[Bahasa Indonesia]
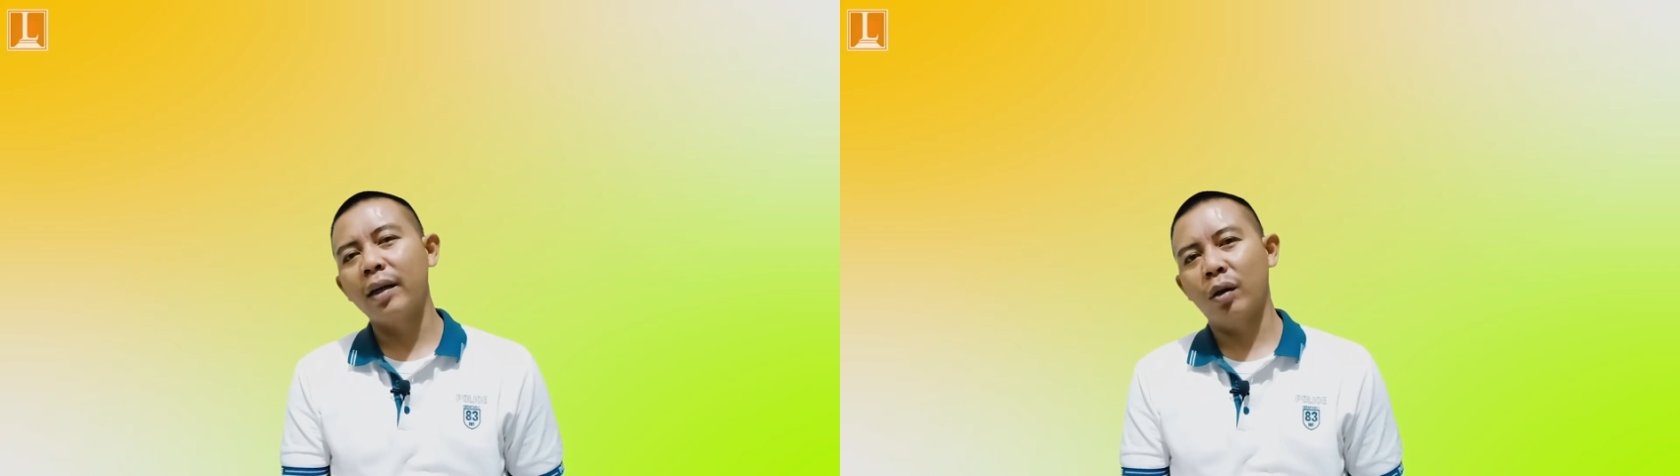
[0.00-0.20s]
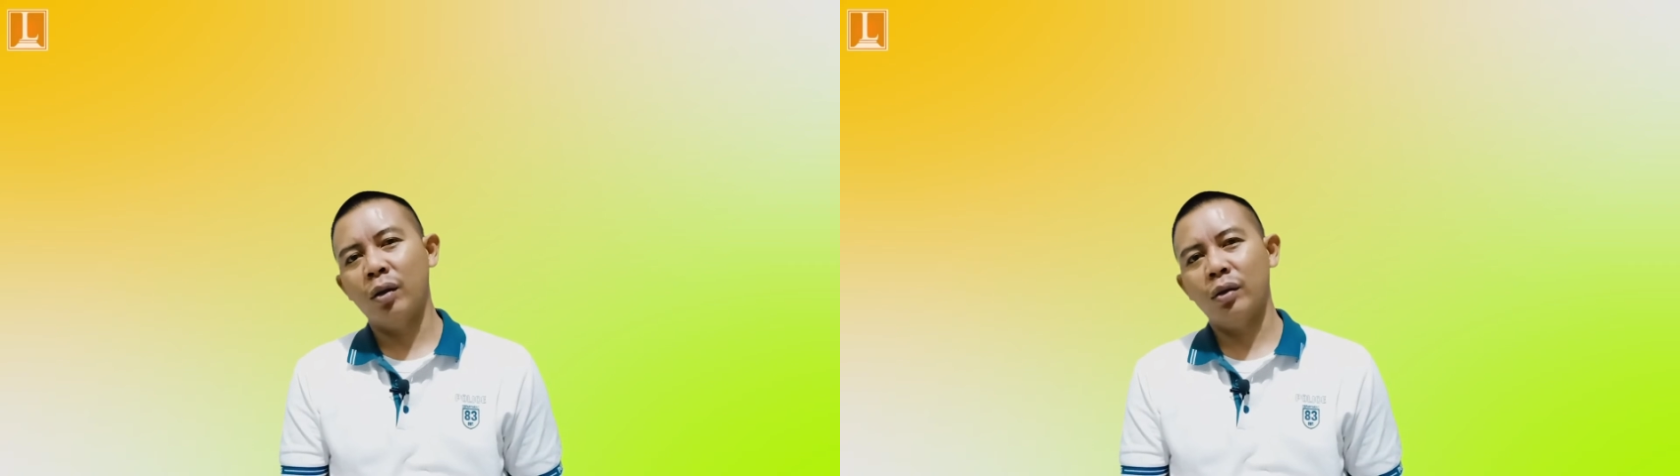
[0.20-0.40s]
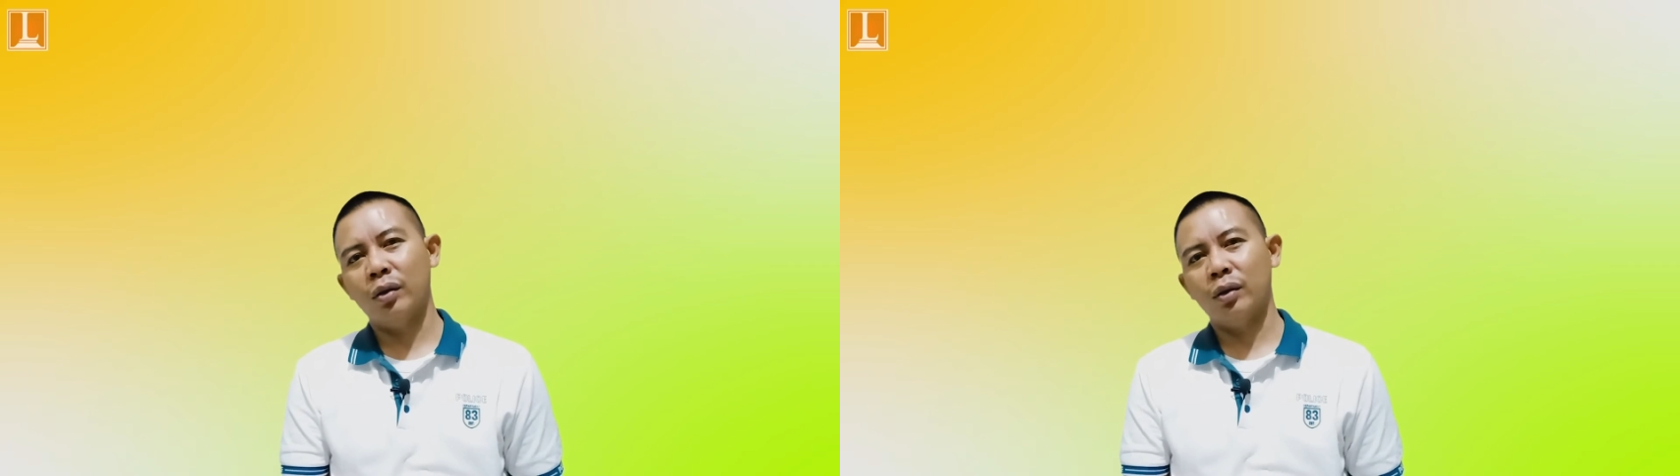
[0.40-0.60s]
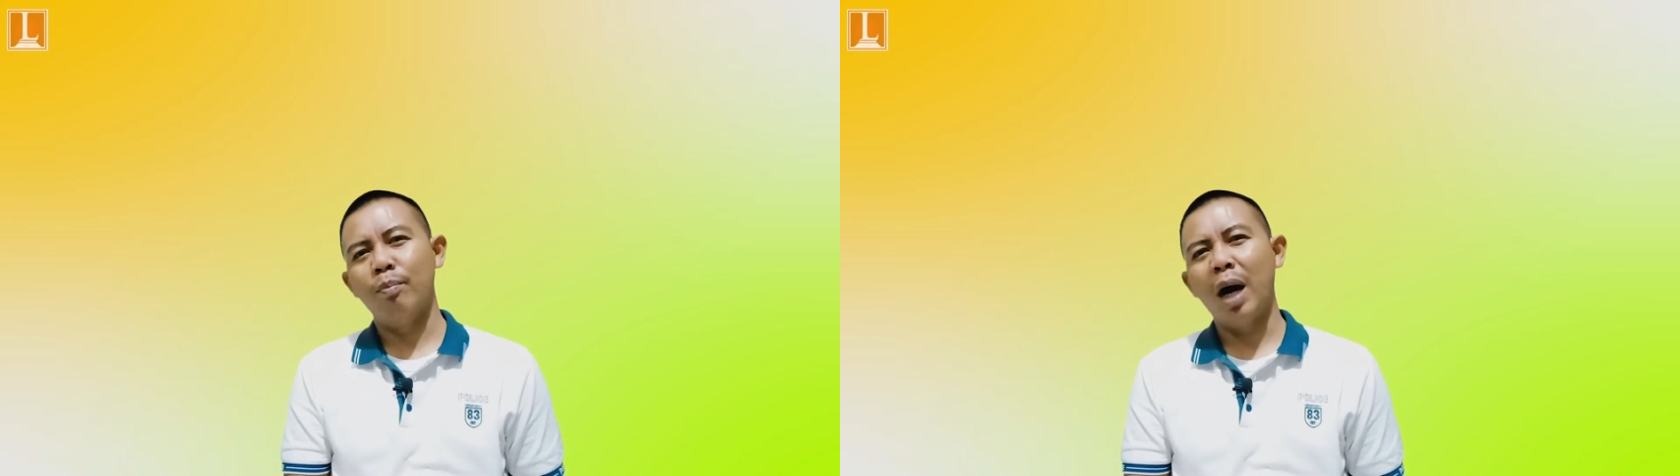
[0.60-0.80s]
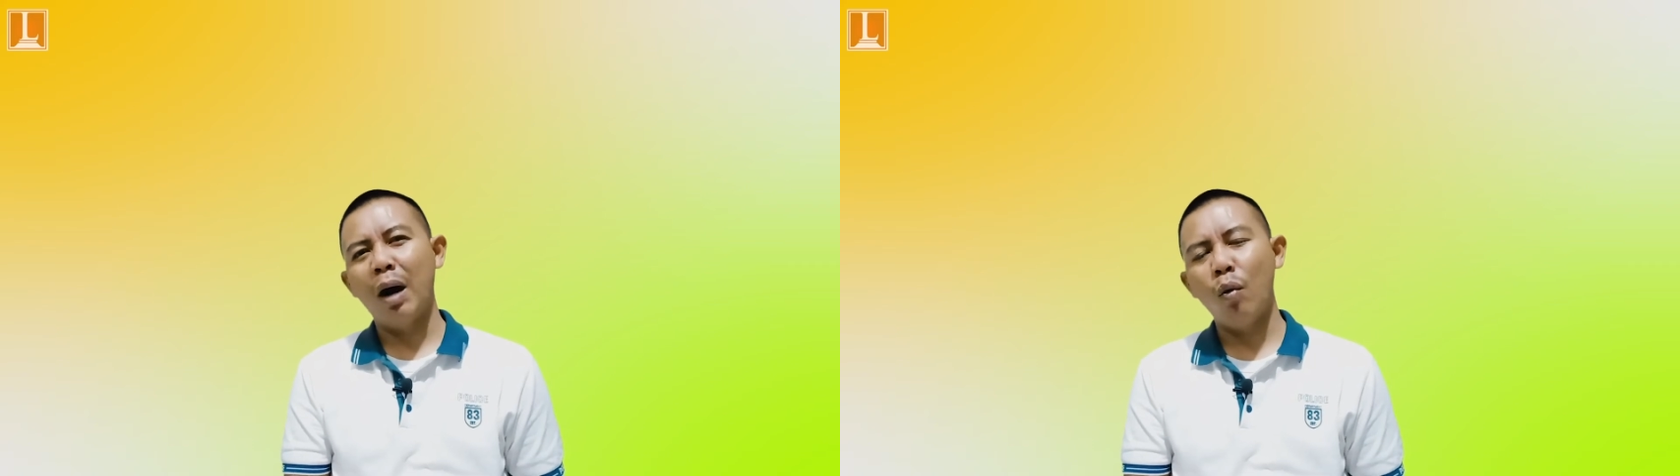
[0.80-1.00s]
dong
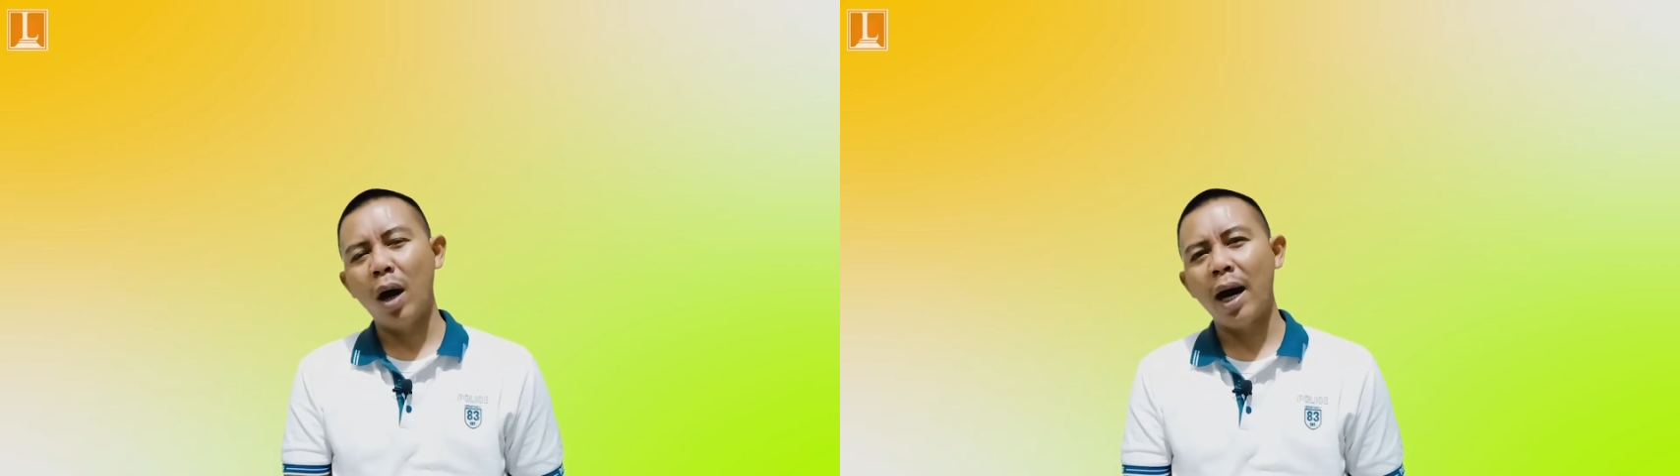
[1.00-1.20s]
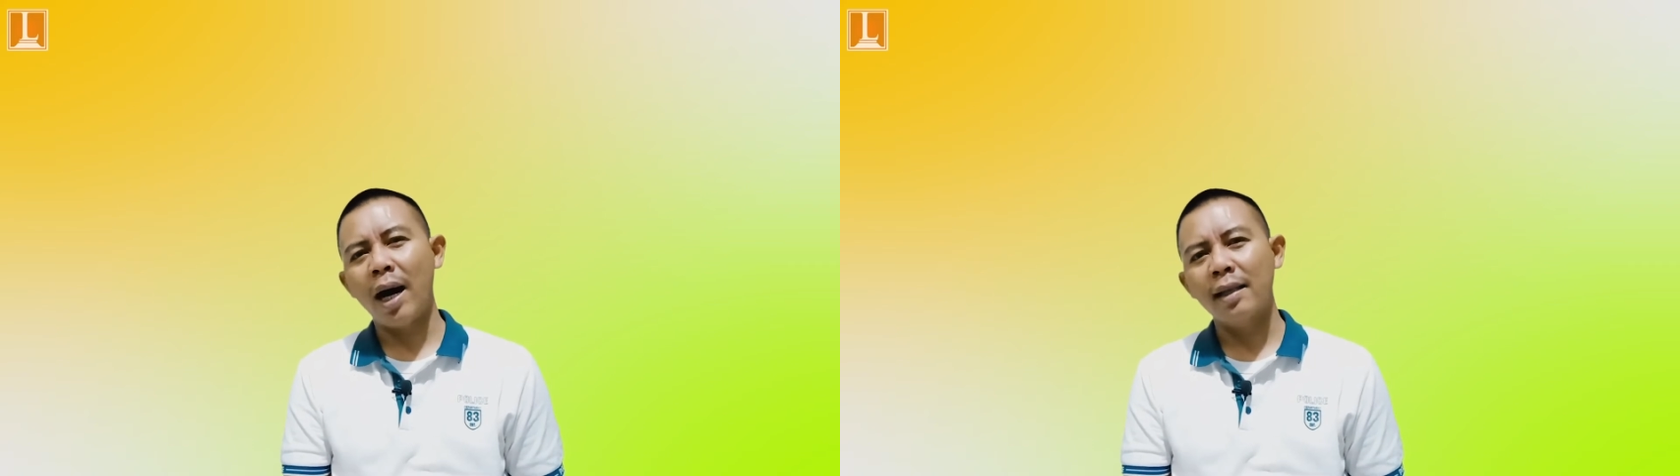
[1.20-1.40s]
bahwa